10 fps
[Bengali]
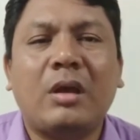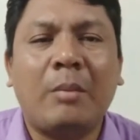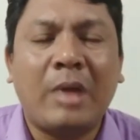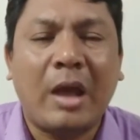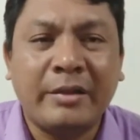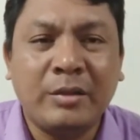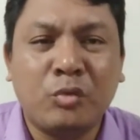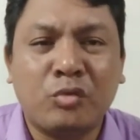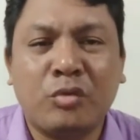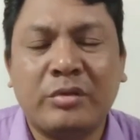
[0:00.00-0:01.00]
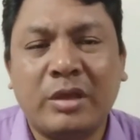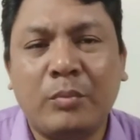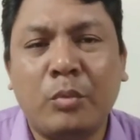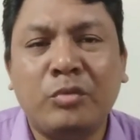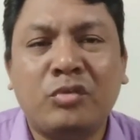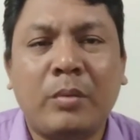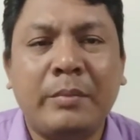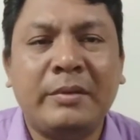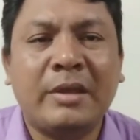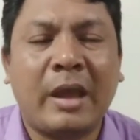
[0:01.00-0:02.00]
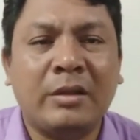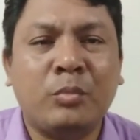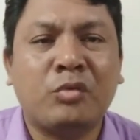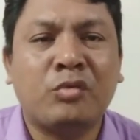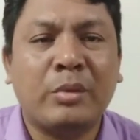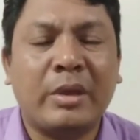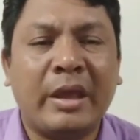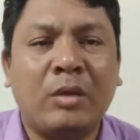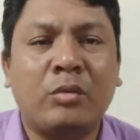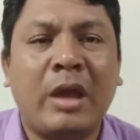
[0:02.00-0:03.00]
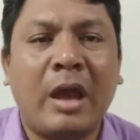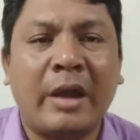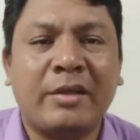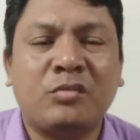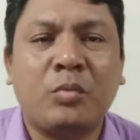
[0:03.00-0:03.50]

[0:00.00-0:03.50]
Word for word: আমরা আদি পুস্তক দেখি পবিত্র বাইবেল থেকে আদি পুস্তক এক অধ্যায় আঠাশ